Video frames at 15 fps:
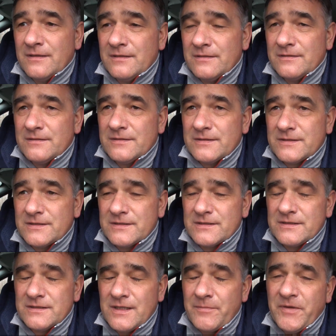E,
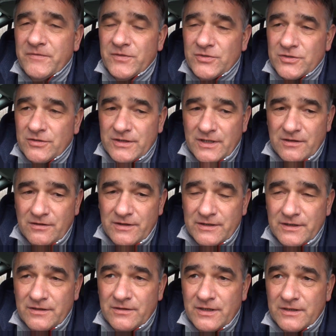na pewno szkoda
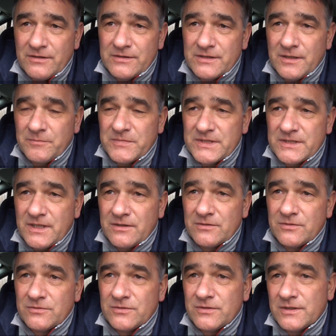kolejnego jakiegoś tam
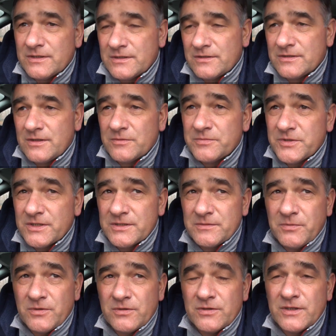startu, który został
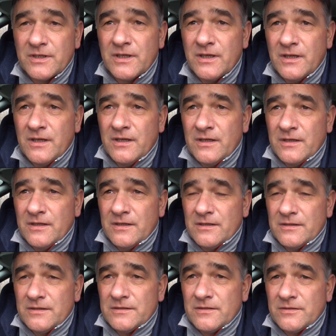przez pogodę
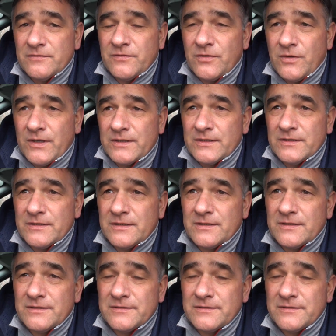E, odwołane.